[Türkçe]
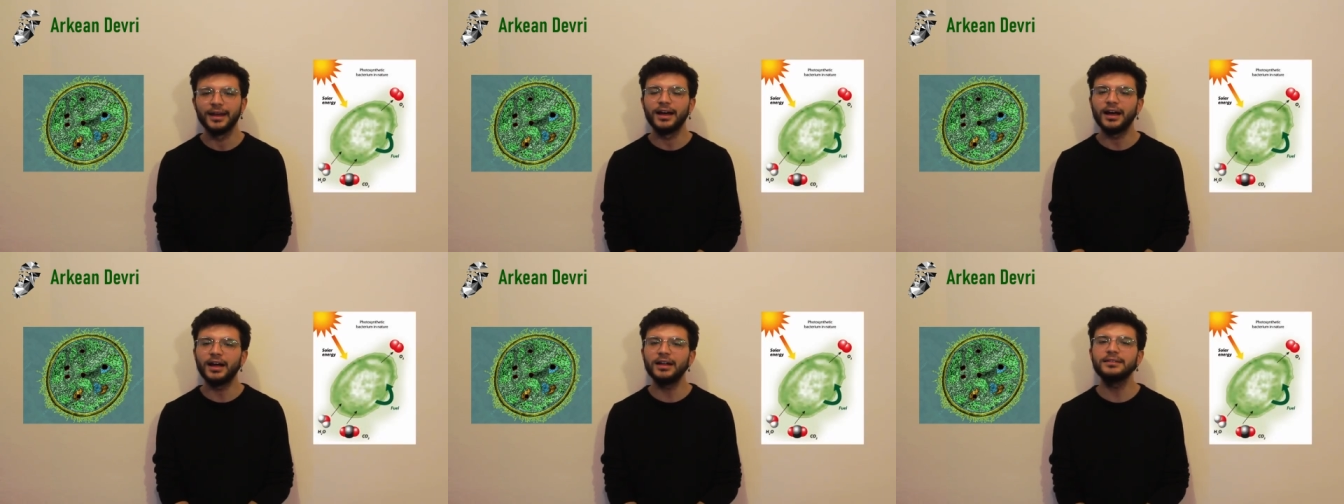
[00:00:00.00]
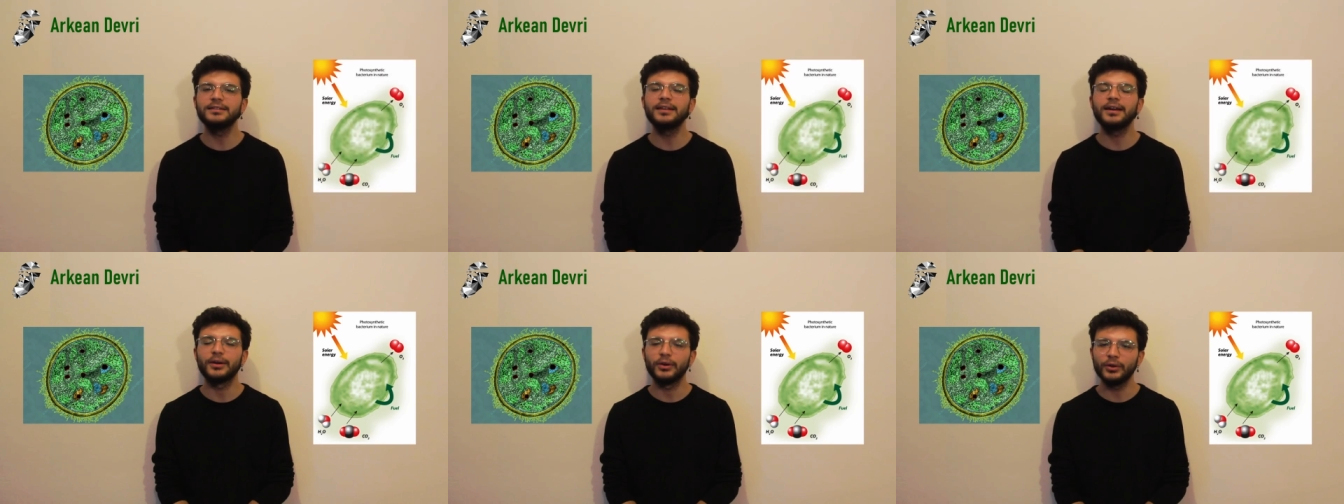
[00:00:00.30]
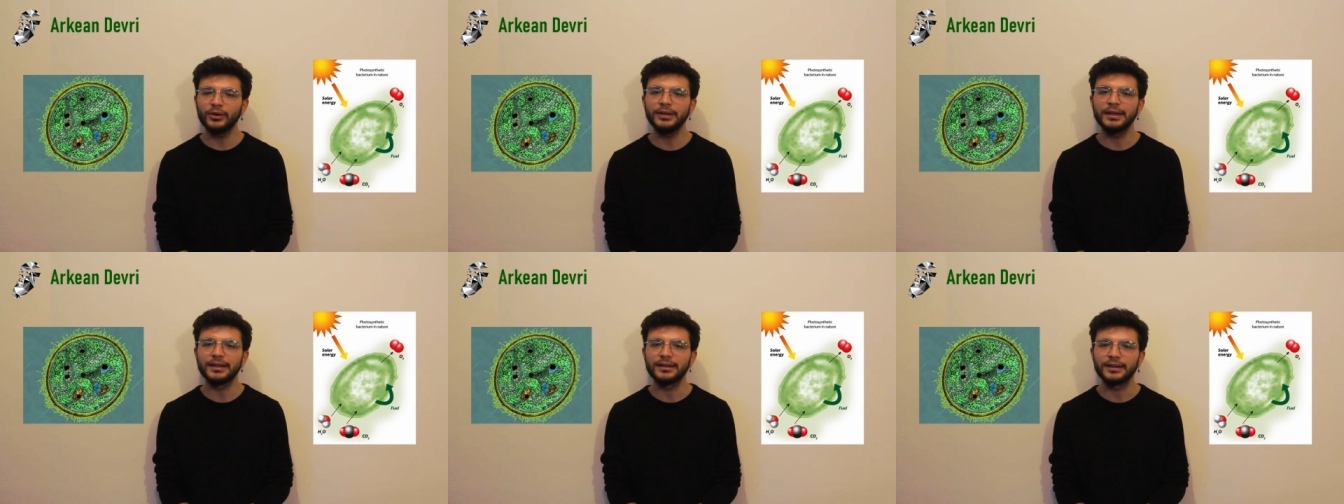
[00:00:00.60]
Hatta
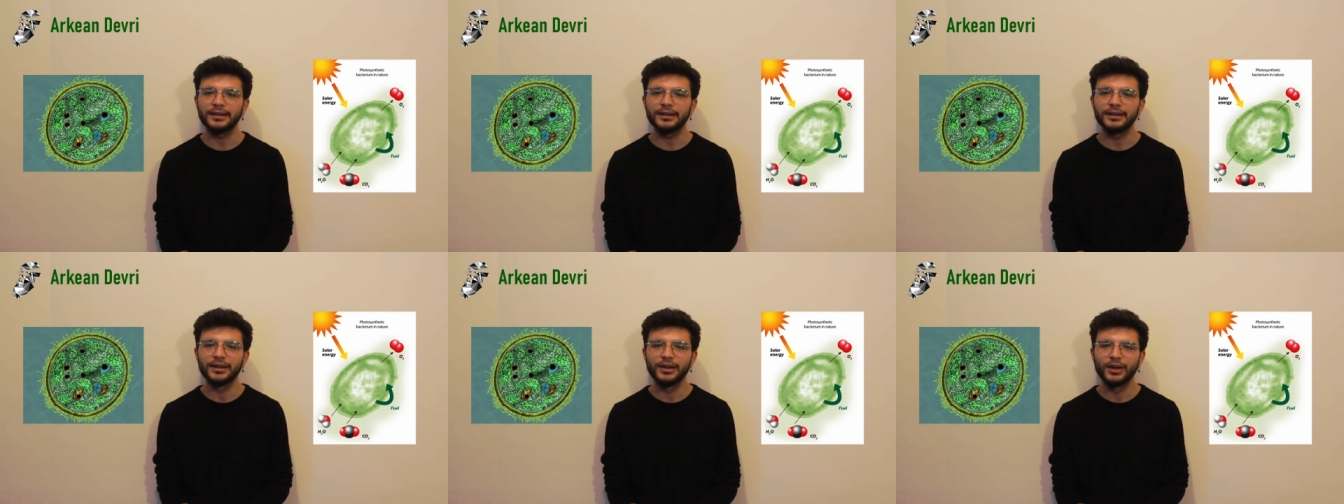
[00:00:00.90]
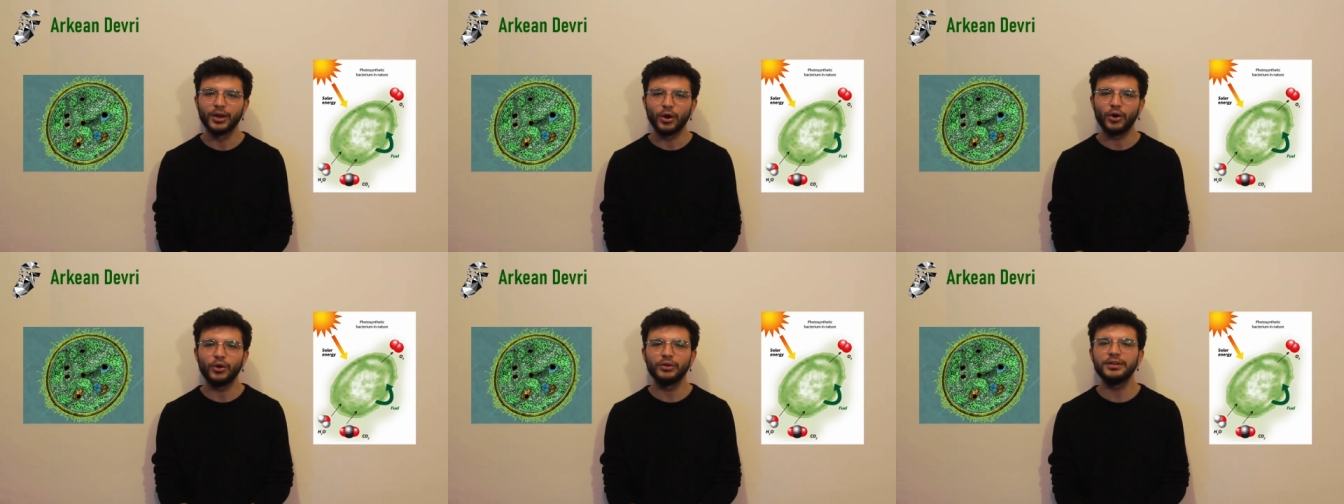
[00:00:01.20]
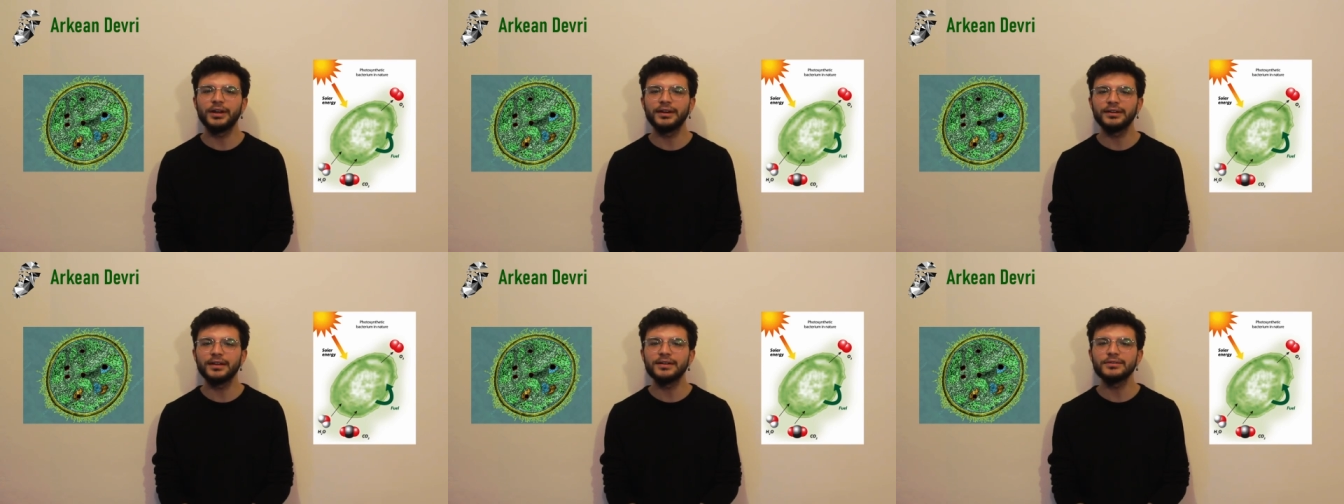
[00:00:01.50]
öyle ki
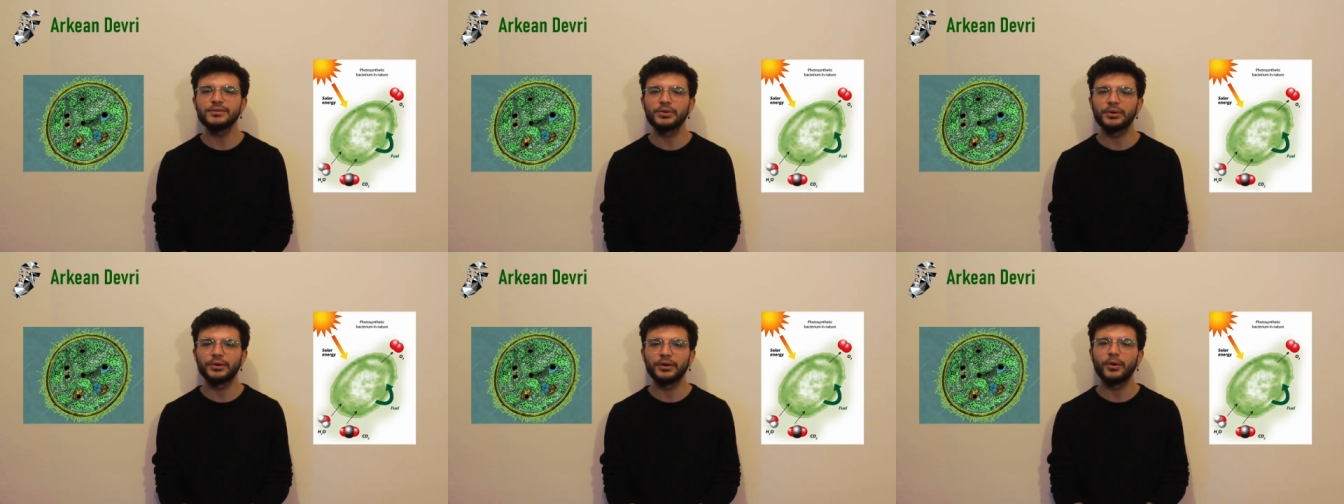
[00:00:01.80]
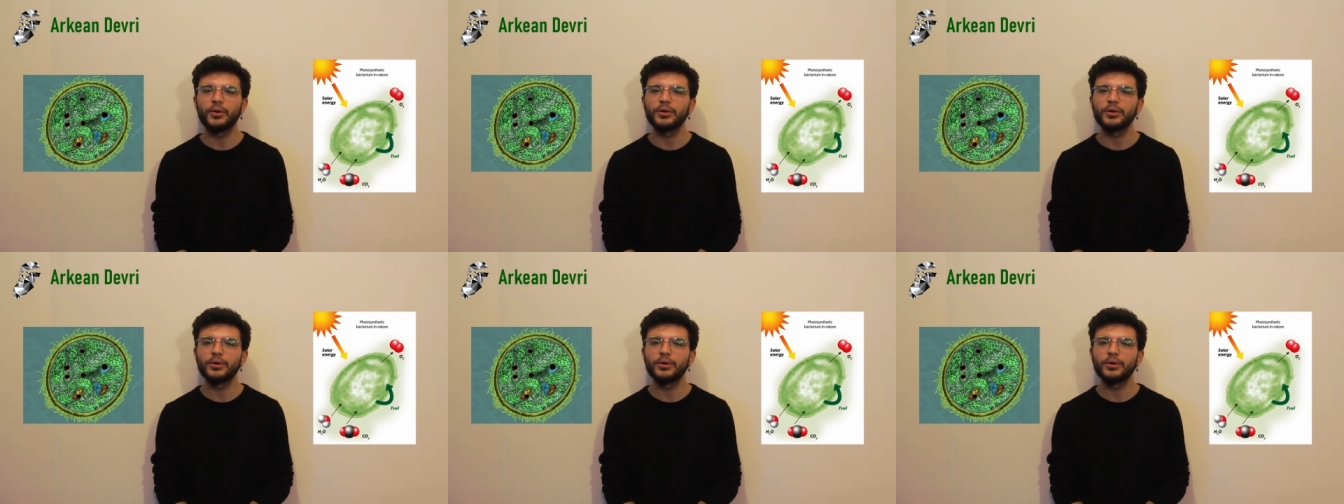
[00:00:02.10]
Onlardan sonra